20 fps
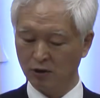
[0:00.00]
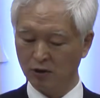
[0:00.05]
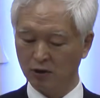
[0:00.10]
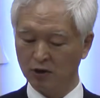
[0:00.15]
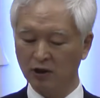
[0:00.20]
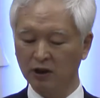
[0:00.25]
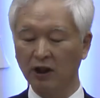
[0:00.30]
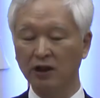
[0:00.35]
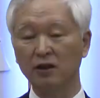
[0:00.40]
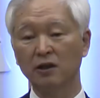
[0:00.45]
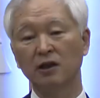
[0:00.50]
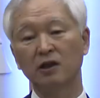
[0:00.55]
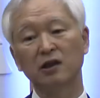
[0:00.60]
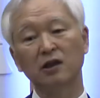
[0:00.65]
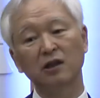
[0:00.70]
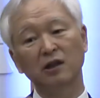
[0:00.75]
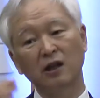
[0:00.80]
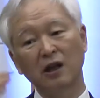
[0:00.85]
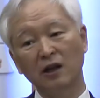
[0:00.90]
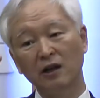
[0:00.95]
그러니까
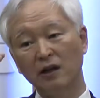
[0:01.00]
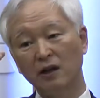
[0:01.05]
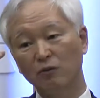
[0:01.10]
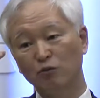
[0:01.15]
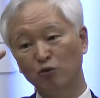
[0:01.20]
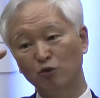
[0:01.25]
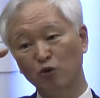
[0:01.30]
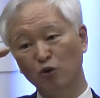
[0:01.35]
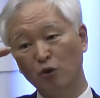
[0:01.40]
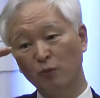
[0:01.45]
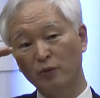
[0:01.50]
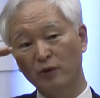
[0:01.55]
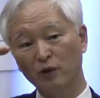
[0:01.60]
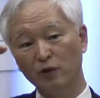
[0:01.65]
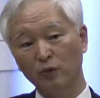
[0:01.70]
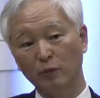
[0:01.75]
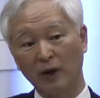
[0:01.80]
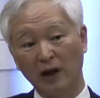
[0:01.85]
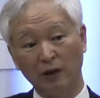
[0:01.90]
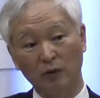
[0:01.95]
인간의
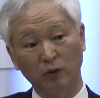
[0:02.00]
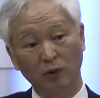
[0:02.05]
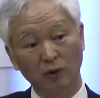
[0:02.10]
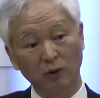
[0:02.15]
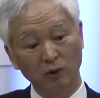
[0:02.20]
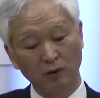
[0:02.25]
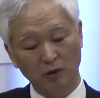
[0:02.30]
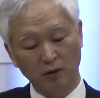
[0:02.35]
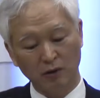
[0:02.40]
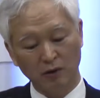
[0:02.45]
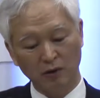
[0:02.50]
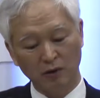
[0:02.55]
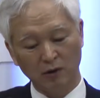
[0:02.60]
눈높이로 봐도